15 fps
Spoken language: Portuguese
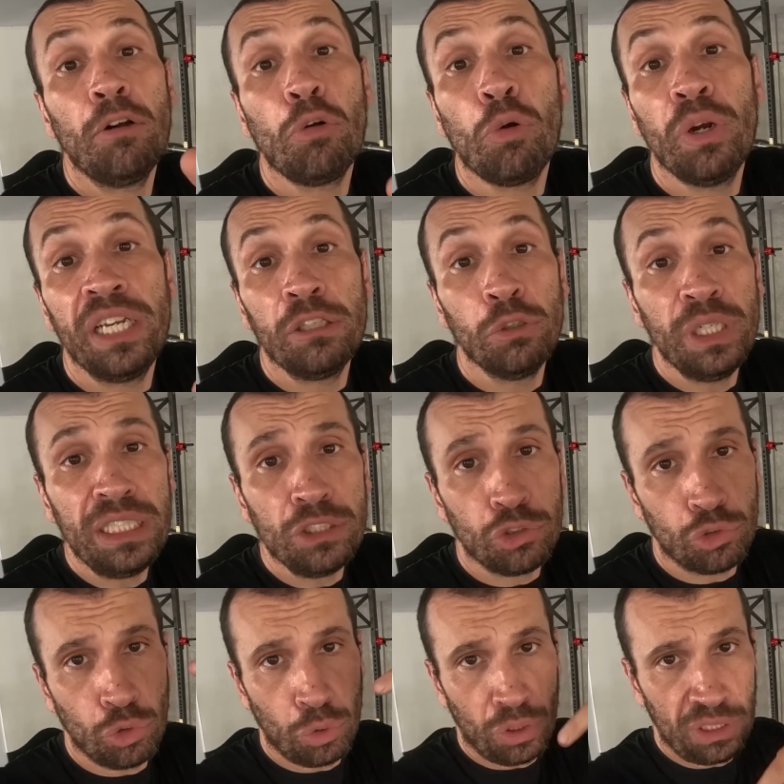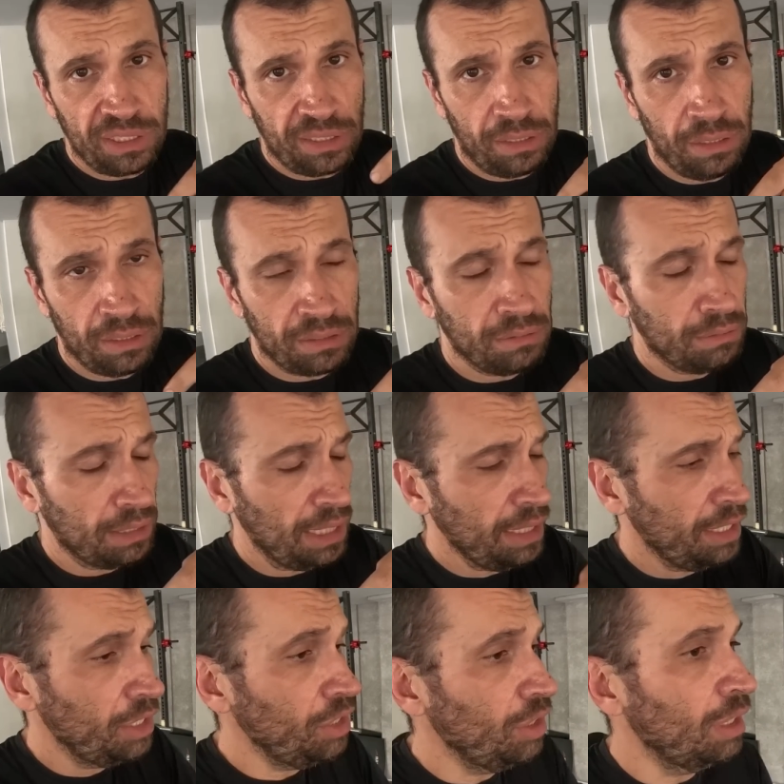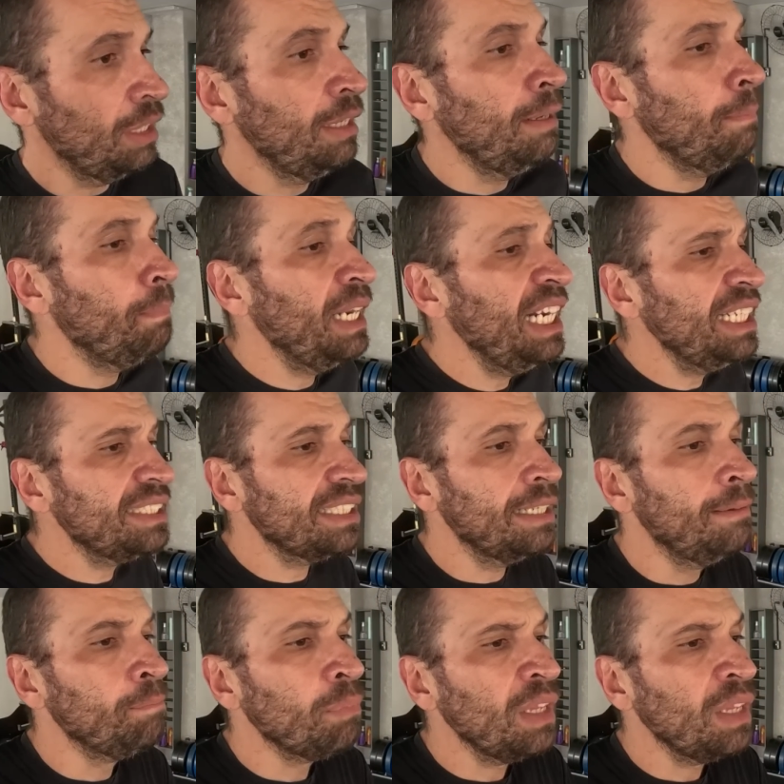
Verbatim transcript: é o Corredores 12, tá aqui, ó. Beleza?